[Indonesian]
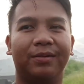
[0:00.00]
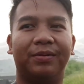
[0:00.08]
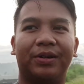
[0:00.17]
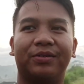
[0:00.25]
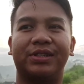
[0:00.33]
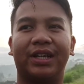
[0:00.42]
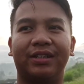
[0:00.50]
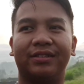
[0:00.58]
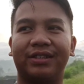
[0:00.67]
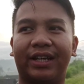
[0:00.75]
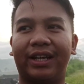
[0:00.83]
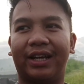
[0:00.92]
Barusan
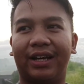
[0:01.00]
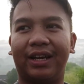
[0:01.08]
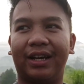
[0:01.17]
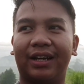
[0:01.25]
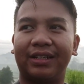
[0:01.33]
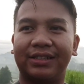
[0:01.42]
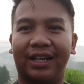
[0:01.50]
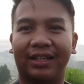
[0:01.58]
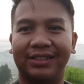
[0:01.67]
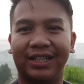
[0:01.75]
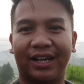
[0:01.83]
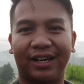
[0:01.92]
saya
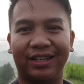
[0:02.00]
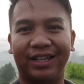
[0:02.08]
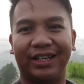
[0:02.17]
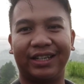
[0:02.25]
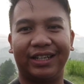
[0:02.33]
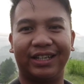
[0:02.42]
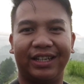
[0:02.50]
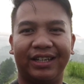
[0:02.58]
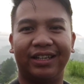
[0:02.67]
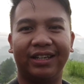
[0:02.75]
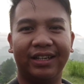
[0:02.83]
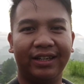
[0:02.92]
kejar-kejaran dari
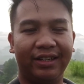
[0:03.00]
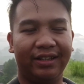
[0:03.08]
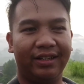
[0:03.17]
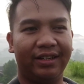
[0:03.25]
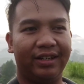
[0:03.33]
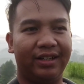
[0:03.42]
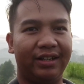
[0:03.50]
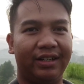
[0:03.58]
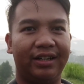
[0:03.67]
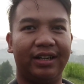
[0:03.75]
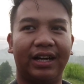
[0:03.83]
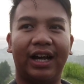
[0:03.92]

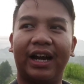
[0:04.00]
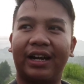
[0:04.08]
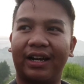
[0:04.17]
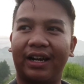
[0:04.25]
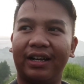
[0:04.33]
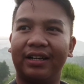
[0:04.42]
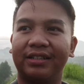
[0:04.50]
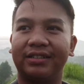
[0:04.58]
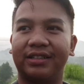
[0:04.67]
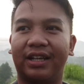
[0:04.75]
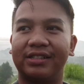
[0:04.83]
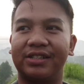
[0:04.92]
uh, arah
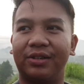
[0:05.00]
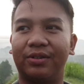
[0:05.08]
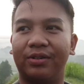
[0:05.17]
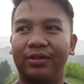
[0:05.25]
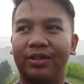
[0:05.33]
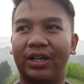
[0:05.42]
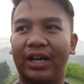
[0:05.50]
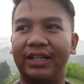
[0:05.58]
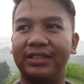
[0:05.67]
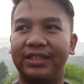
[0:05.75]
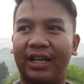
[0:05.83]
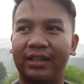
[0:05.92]
stasiun
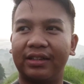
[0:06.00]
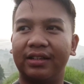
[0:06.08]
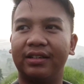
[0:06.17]
Kalisat